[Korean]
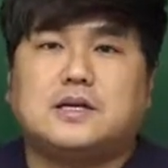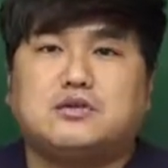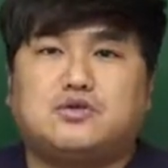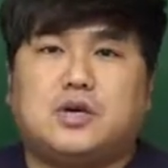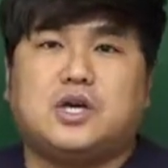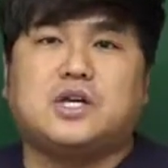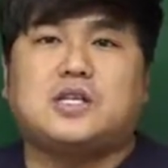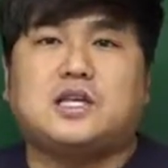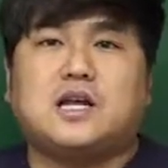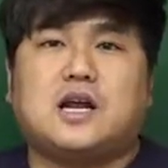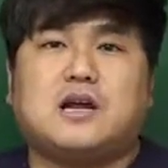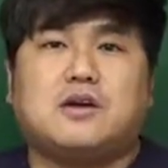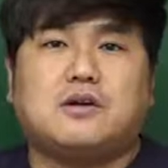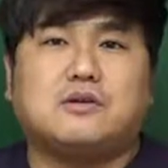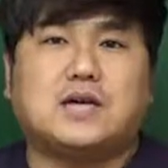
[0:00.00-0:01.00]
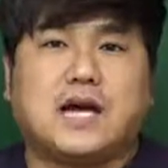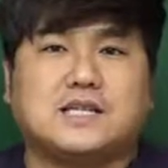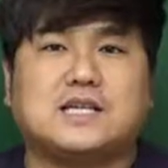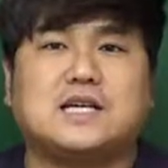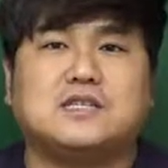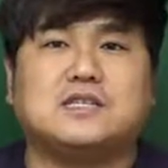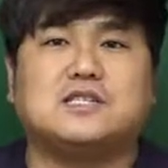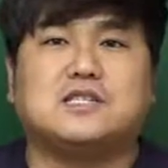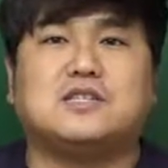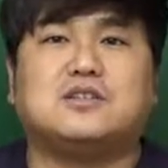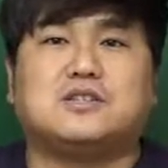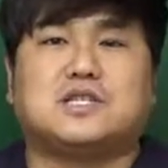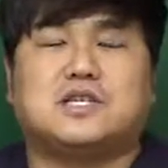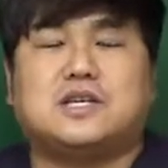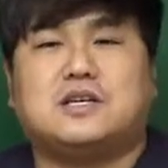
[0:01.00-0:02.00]
최근이라는 건 가장 늦은
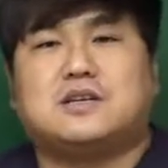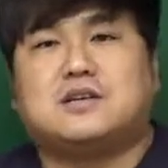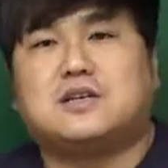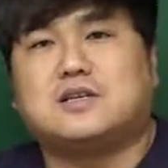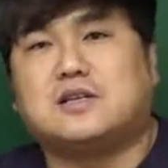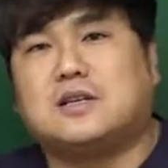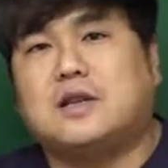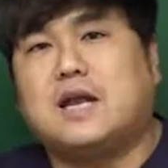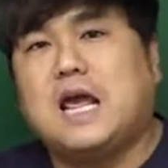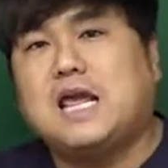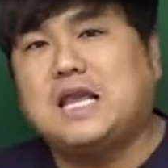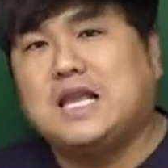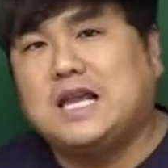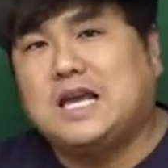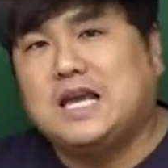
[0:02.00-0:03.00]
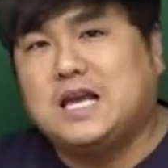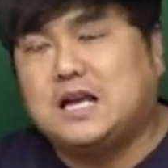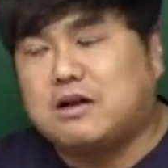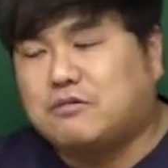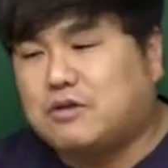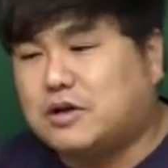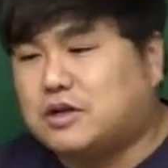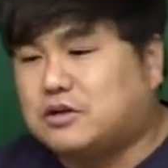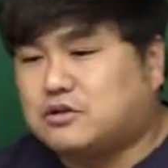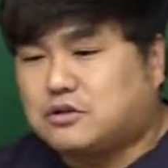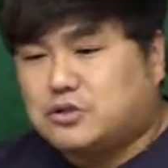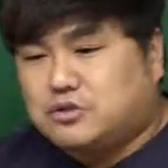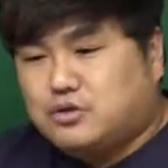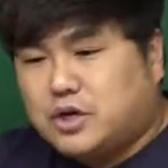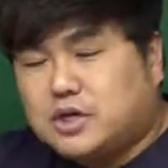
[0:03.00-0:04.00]
거잖아요. 그래서 lately라고 하는
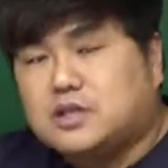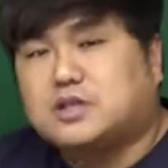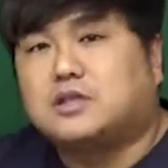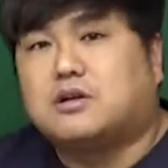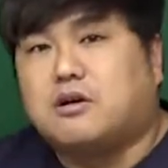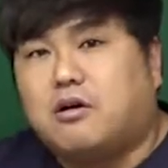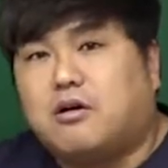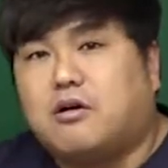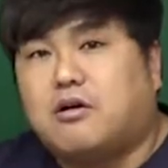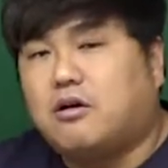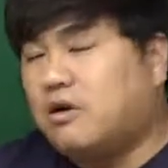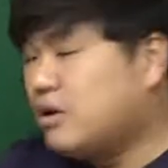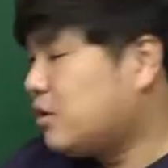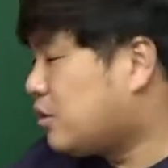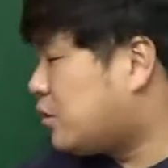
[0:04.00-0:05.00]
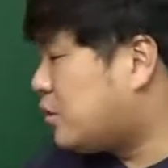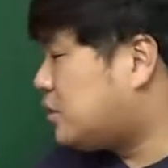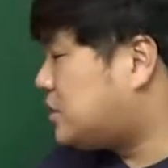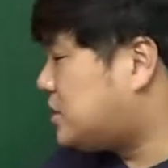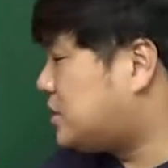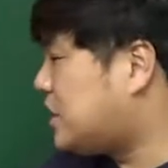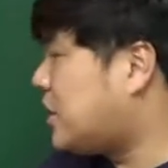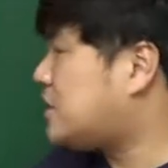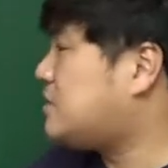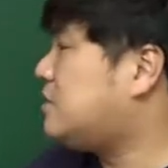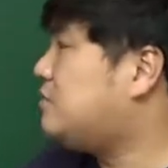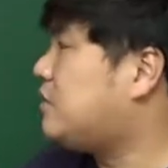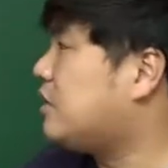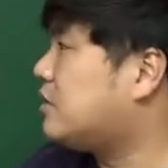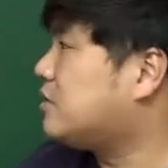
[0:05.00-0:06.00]
것은 최근 거 이런 식의
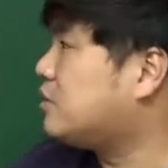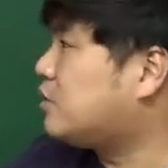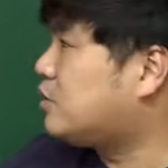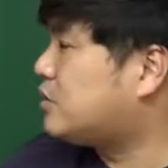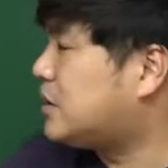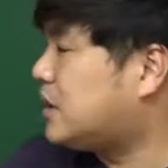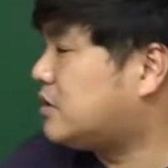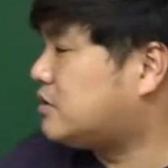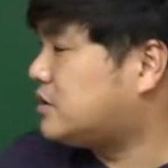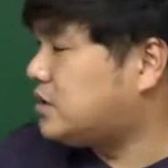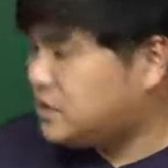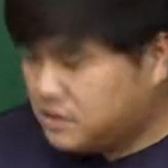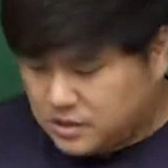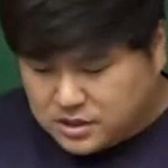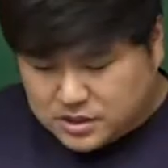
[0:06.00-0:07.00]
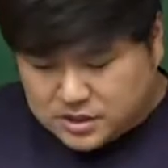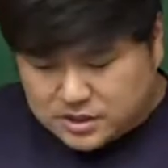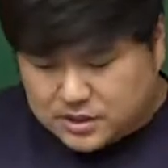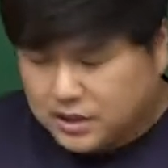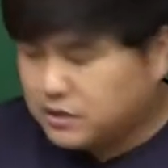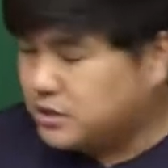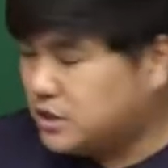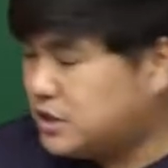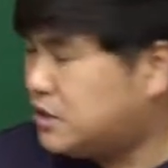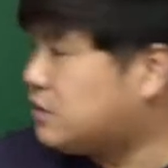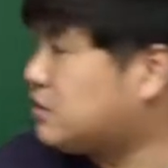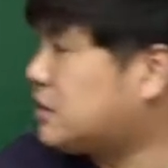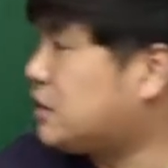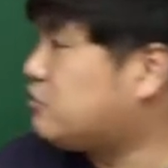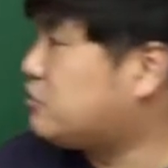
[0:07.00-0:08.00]
설명, 이런 단어들을 당연히
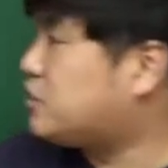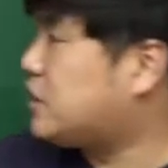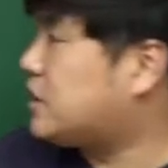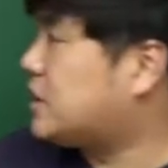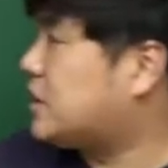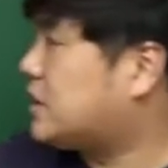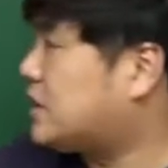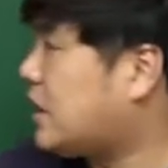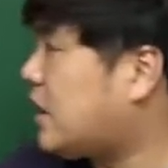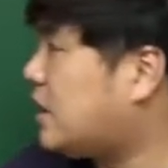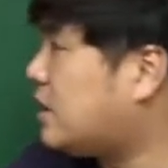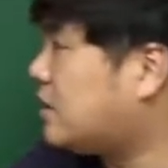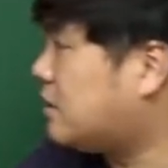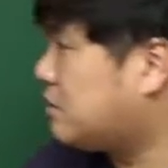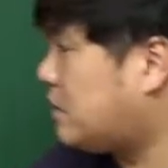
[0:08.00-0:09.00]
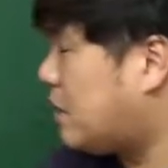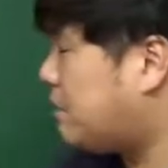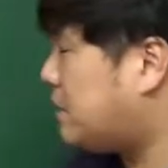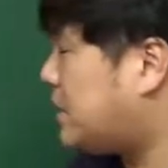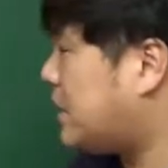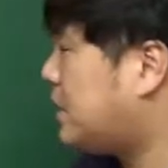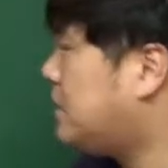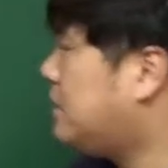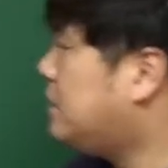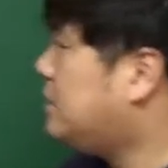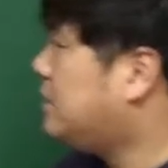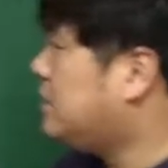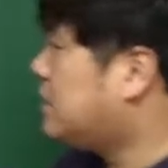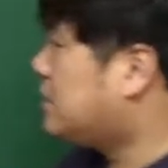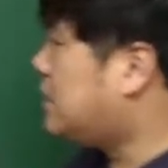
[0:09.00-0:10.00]
기억을 해두셔야 되겠다라고 됩니다.
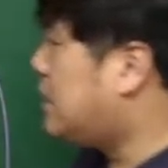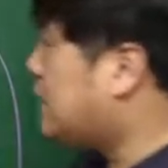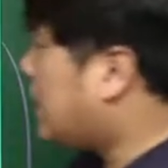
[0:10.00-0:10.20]
그냥